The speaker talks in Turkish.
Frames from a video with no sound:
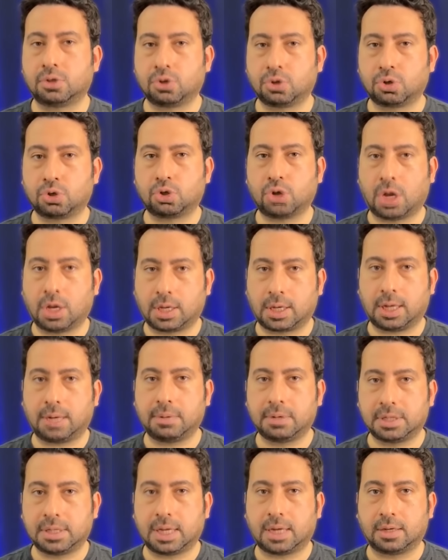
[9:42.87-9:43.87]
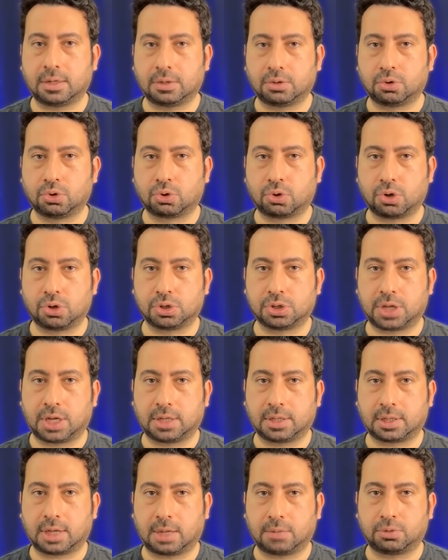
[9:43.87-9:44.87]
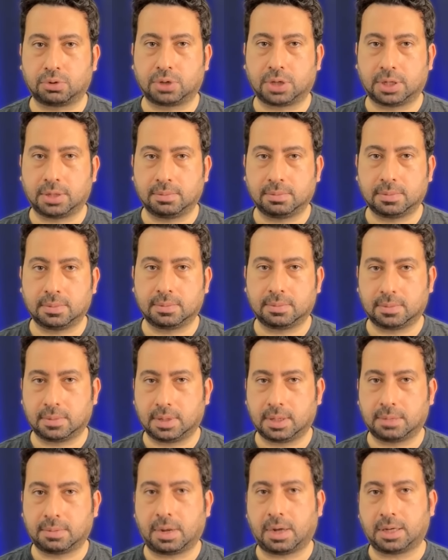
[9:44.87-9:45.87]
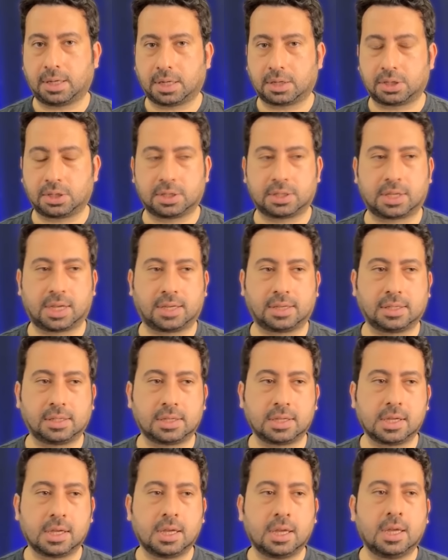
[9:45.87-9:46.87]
Çünkü şu ana kadar bir tane de Türk oyuncu saydık. Abdülkerim e, Bardakçı'yı saydık.